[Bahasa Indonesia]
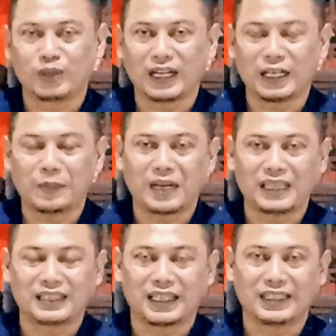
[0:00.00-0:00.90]
Tujuan Anda
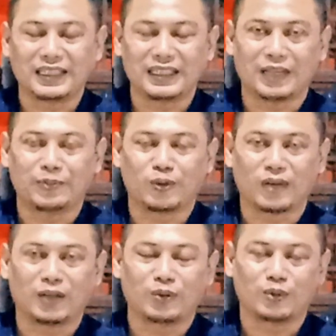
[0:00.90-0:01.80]
belajar ini kan
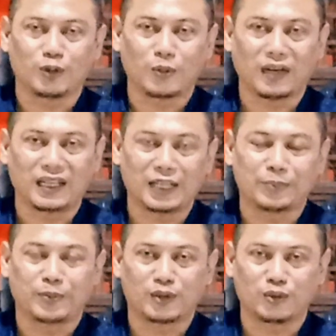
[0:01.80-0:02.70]
bukan untuk
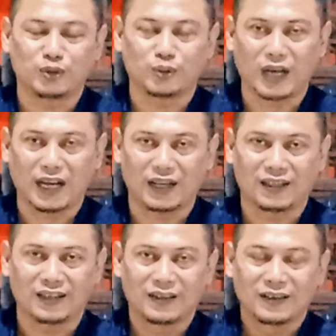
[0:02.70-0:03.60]
melihat pertunjukan,
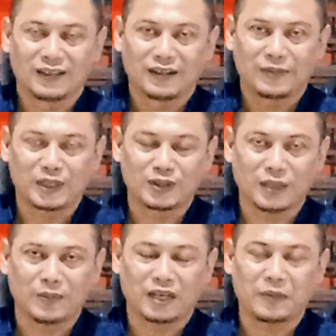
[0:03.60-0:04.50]

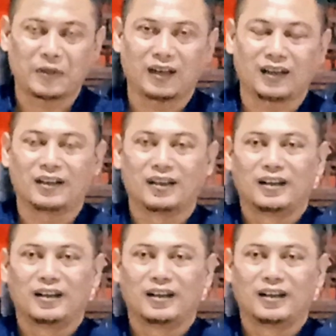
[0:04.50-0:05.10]
Maksudnya bagaimana?